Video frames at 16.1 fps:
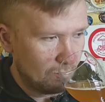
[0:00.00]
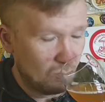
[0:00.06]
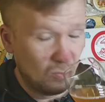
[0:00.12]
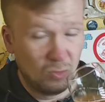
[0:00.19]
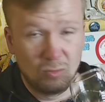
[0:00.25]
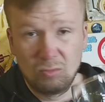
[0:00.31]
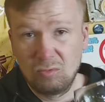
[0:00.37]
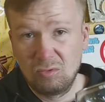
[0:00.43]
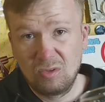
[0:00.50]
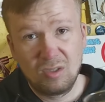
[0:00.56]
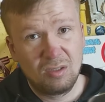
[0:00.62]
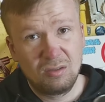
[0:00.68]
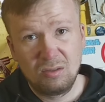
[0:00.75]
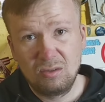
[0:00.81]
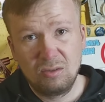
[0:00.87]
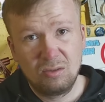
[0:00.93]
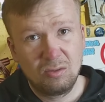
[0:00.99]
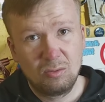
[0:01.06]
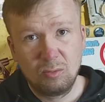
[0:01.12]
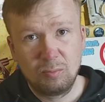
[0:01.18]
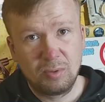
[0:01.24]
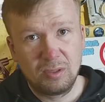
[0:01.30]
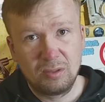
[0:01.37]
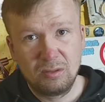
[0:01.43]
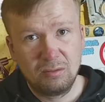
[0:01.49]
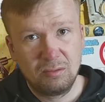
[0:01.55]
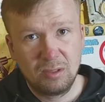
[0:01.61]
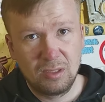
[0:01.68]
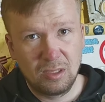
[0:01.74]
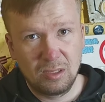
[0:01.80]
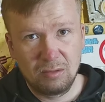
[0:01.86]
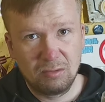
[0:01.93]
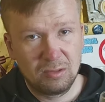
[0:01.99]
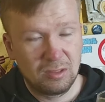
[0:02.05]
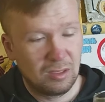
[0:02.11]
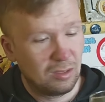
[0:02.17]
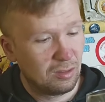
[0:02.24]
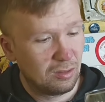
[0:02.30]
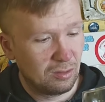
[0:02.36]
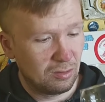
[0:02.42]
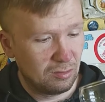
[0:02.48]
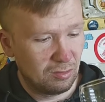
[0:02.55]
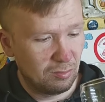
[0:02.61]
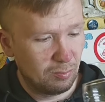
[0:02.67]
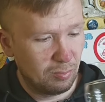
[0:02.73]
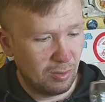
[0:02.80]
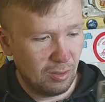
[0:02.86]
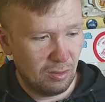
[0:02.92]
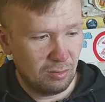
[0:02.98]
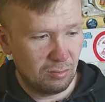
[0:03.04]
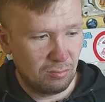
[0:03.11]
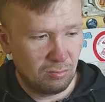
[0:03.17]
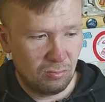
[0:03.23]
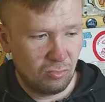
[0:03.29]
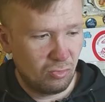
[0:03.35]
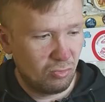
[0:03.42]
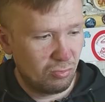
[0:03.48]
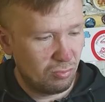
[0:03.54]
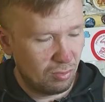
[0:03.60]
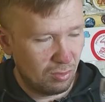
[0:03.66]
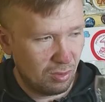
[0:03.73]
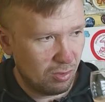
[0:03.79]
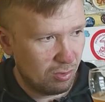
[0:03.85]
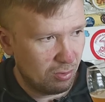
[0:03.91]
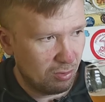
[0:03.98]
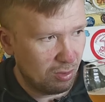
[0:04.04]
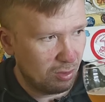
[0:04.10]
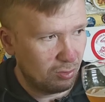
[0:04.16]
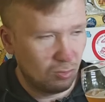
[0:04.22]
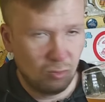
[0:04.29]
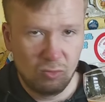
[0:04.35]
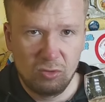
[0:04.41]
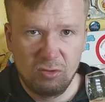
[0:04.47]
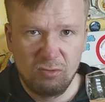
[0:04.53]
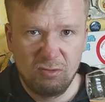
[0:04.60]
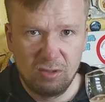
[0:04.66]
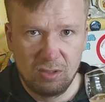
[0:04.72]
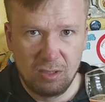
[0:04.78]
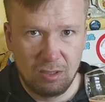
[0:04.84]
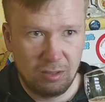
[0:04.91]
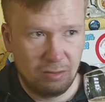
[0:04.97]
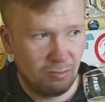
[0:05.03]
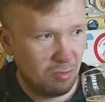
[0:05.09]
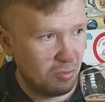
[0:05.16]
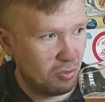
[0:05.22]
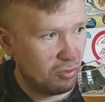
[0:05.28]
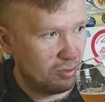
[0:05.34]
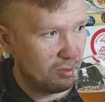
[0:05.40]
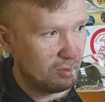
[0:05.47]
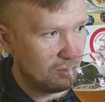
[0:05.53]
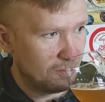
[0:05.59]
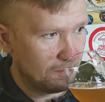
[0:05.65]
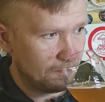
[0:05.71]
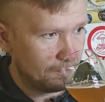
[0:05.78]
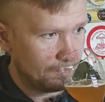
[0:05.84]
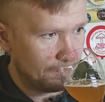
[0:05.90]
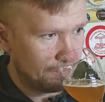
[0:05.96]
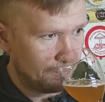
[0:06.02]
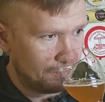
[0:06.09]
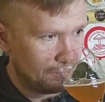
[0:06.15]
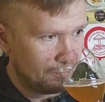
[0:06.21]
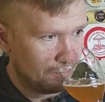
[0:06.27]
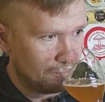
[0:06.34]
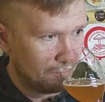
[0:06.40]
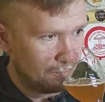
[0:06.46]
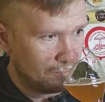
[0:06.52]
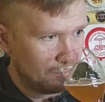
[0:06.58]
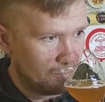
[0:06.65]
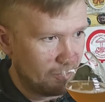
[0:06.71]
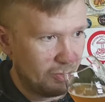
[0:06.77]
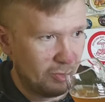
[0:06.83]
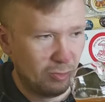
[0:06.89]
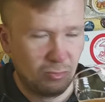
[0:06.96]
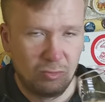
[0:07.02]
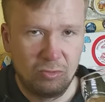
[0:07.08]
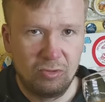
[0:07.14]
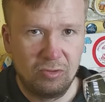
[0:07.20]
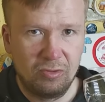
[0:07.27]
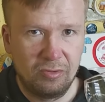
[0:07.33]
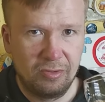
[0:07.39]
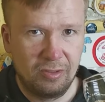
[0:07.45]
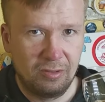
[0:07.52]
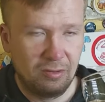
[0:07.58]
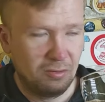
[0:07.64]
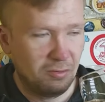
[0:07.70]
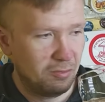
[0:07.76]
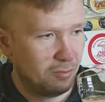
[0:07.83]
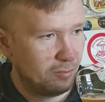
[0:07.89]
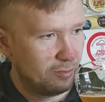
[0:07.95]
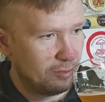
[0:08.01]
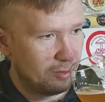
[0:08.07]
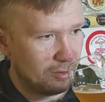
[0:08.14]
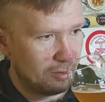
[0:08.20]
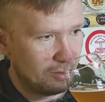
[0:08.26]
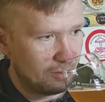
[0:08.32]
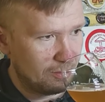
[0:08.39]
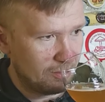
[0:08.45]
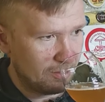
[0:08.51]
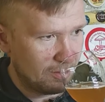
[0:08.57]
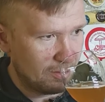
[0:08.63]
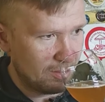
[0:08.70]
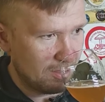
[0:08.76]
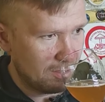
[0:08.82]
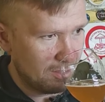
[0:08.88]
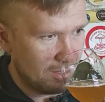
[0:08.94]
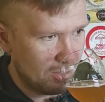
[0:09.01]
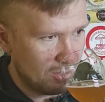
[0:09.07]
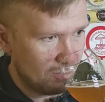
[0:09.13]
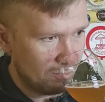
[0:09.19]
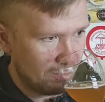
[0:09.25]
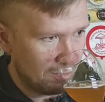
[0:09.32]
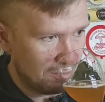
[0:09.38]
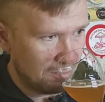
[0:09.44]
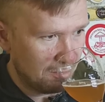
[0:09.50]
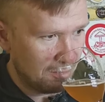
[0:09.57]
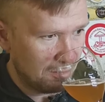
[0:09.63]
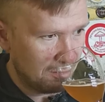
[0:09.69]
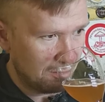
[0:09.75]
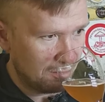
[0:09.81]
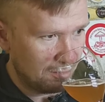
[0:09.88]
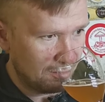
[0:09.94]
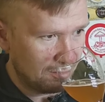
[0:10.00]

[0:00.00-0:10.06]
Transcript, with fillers: Ну, кстати, не такой противный, как в остальных экземплярах. Что-то даже как-то удивительное вообще. Трехсосинский. Заканчивайте.